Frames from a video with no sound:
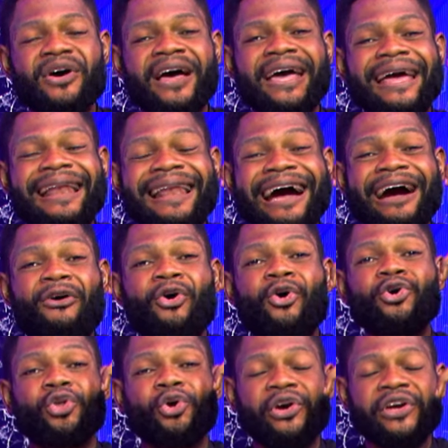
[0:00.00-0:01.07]
et leur
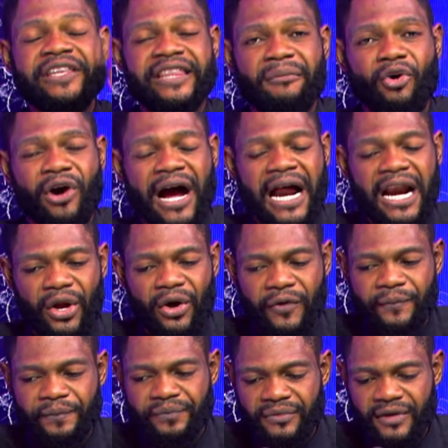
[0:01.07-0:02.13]
autorité morale
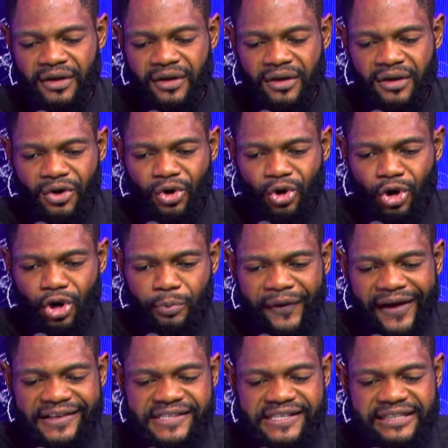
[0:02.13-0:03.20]
le
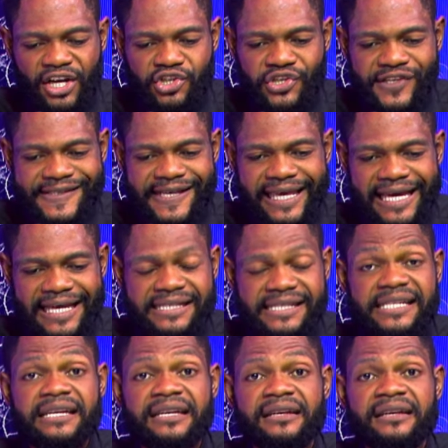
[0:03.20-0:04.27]
président
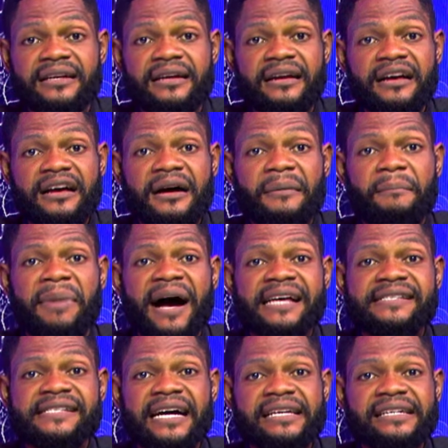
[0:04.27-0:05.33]
tshisekedi
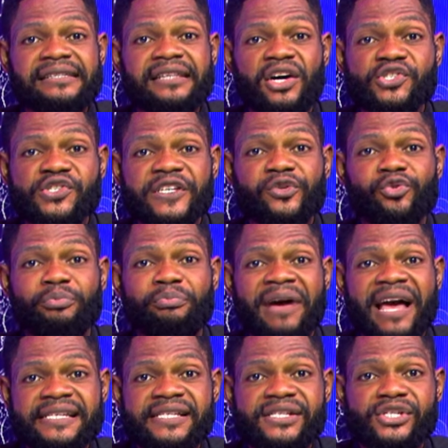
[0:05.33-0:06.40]
Basali dans une
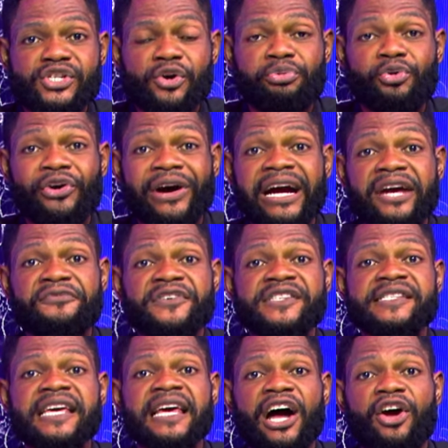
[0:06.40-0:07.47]
messe pour
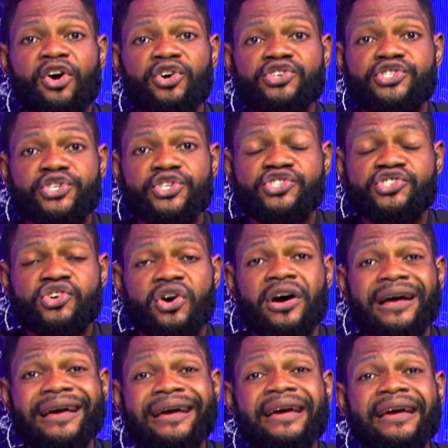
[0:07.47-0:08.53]
réviser la constitution
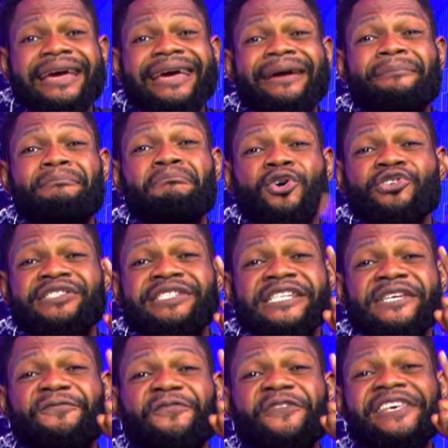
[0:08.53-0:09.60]
et
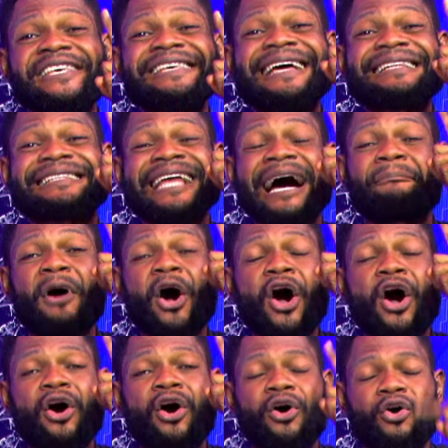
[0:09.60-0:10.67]
modifier
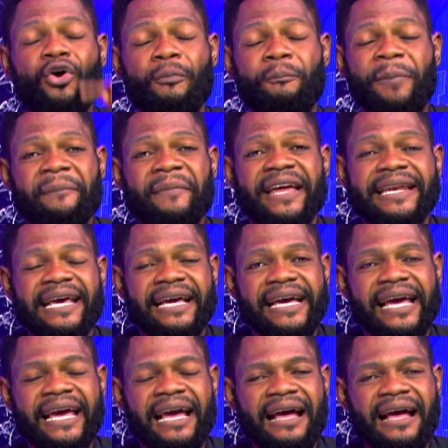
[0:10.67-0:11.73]
d'abord au premier
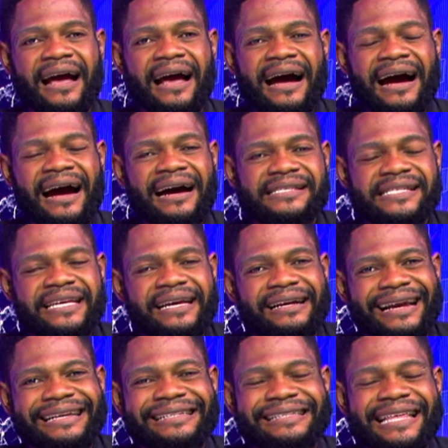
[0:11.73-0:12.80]
degré
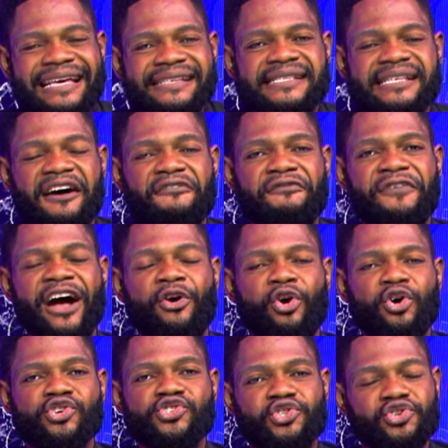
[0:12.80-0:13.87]
article 220
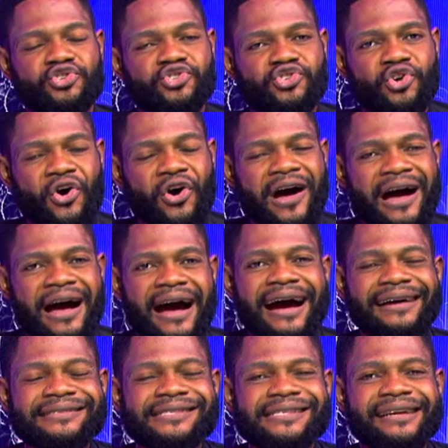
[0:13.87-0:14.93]
constitution
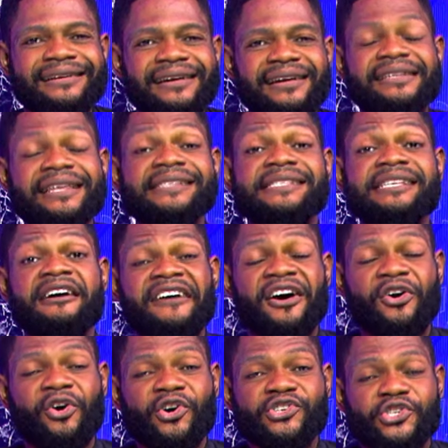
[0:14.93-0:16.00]
Article
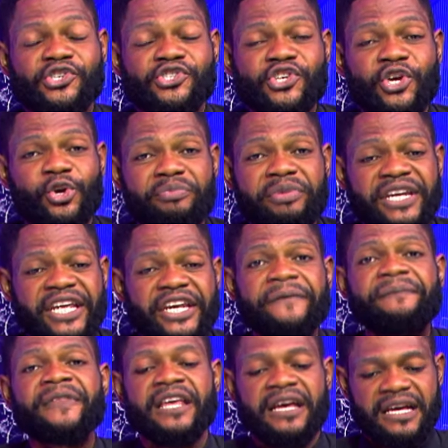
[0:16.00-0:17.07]
220 Constitution
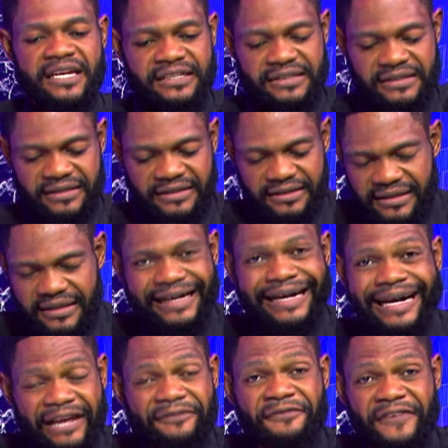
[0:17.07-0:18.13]
Binini
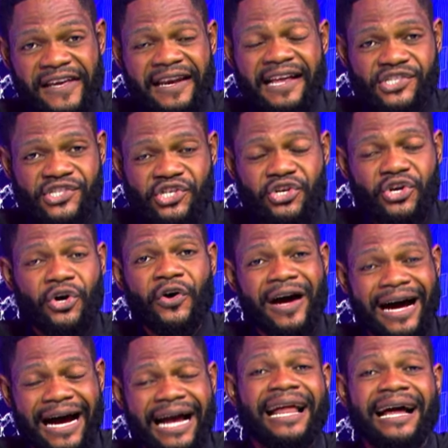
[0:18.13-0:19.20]
Révélation,
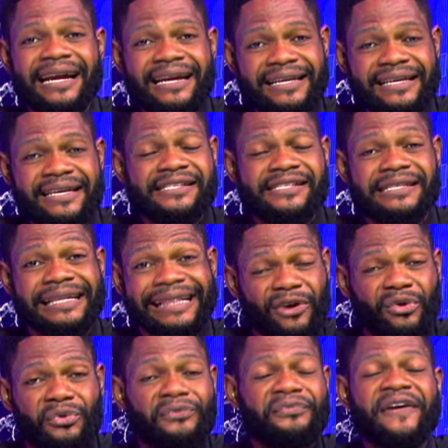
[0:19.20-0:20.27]
analyse,
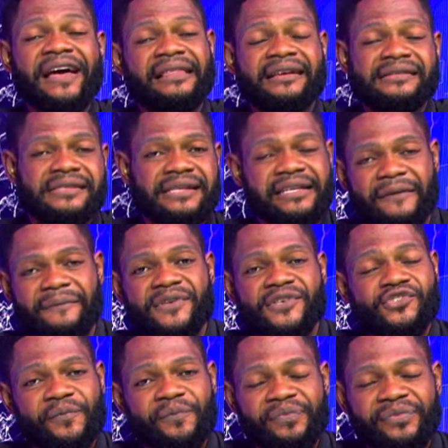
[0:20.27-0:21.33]
découverte dans cette émission.